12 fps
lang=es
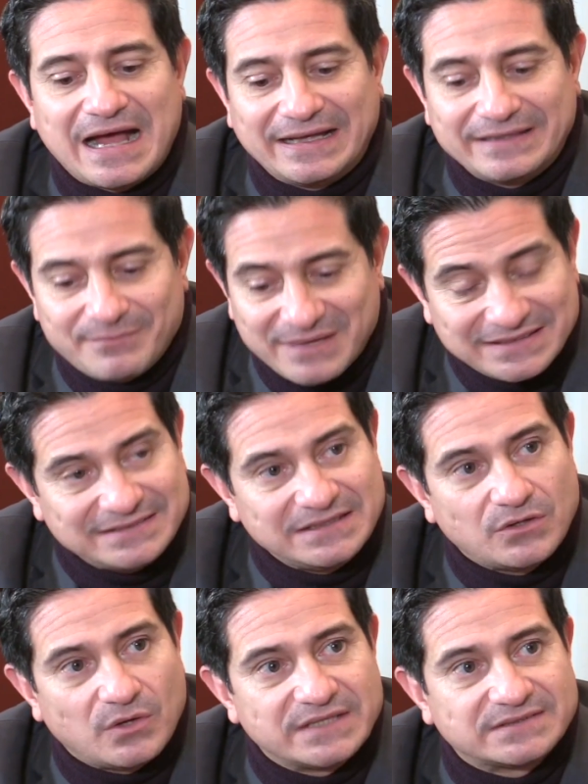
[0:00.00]
además de
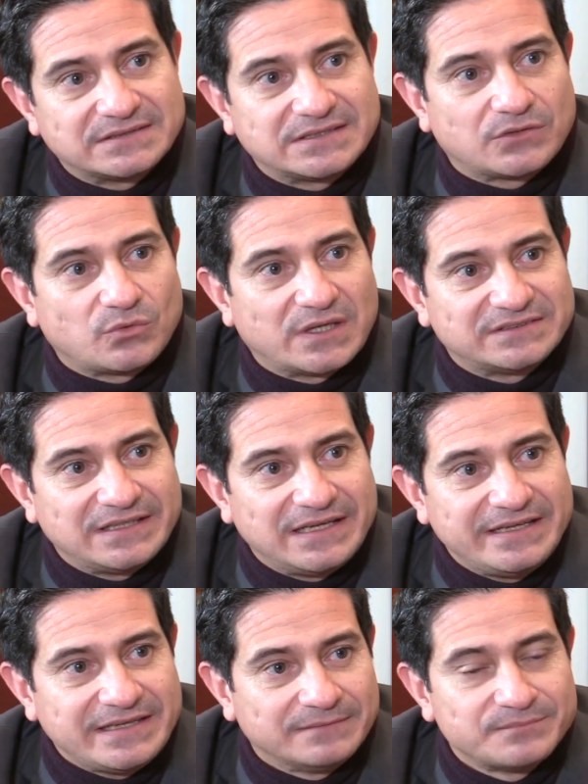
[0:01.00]
cinco licenciaturas en
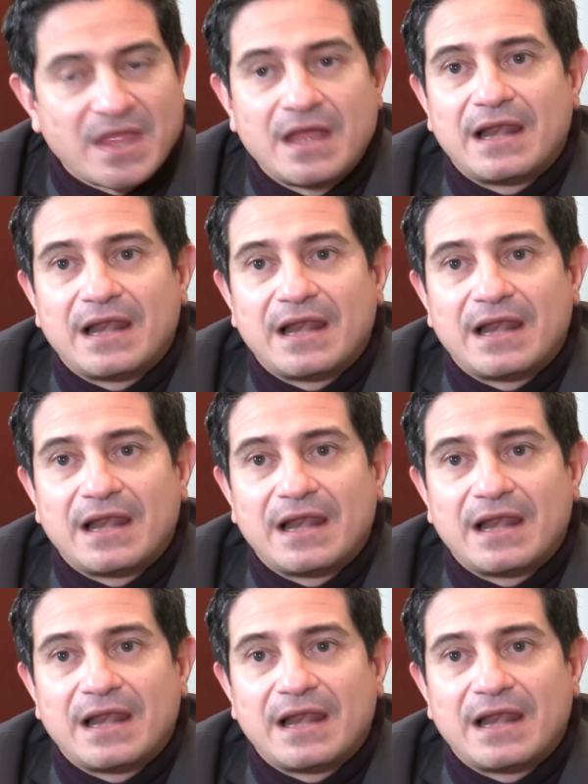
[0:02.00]
línea.